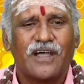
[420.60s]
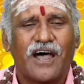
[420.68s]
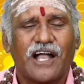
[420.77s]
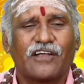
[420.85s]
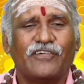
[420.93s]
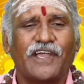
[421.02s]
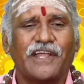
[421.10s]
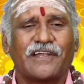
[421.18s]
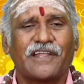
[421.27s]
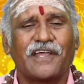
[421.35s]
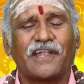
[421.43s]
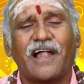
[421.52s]
ஆகவே
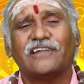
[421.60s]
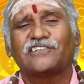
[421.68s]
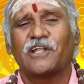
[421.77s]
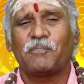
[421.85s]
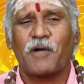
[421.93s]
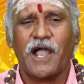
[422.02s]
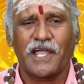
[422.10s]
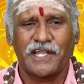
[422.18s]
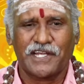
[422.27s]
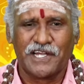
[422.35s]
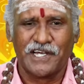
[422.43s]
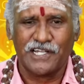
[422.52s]
இன்றைய நாள் சிறப்பாக
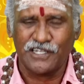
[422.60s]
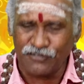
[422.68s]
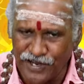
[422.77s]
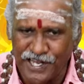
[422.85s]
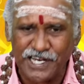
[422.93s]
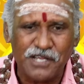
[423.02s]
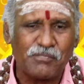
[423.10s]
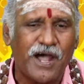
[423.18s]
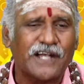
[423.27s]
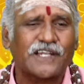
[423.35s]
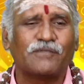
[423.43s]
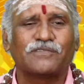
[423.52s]
இருக்கின்றது வேலை
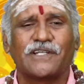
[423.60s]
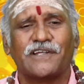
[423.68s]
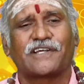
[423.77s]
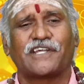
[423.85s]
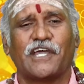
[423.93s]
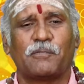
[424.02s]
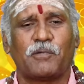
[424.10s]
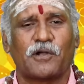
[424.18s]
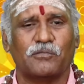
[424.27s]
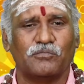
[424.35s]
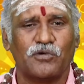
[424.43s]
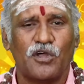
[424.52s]
மாற்றம் சிலருக்கு
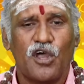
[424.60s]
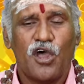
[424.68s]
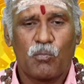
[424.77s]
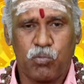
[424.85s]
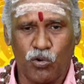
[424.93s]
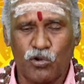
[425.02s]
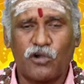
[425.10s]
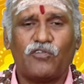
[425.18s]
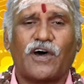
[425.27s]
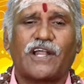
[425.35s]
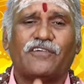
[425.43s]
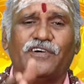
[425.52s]
ஏற்படும் பொருள்
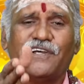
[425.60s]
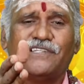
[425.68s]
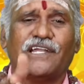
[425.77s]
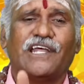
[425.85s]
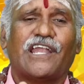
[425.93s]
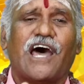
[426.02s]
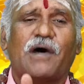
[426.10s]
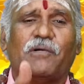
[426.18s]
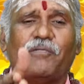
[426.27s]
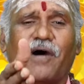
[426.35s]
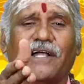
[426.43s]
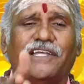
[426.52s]
வரவு
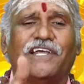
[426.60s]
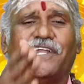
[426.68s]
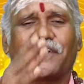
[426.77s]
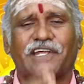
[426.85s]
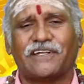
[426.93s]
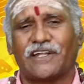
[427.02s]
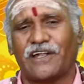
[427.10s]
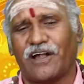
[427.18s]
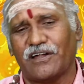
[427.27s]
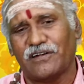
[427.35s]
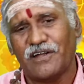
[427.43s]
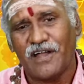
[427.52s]
தனலாபம் அதிகரிக்கின்ற நாள்
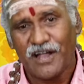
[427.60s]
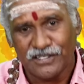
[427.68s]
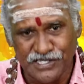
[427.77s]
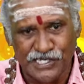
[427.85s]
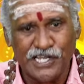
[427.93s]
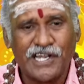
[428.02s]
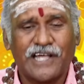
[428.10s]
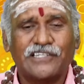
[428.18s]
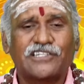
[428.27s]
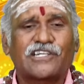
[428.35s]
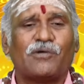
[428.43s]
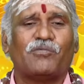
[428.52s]
திடீர்
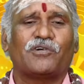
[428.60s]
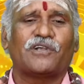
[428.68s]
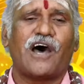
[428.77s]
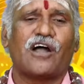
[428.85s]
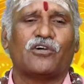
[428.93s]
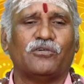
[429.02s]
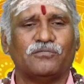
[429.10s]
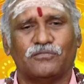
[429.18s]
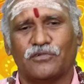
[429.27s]
அதிர்ஷ்டம் உண்டாகும்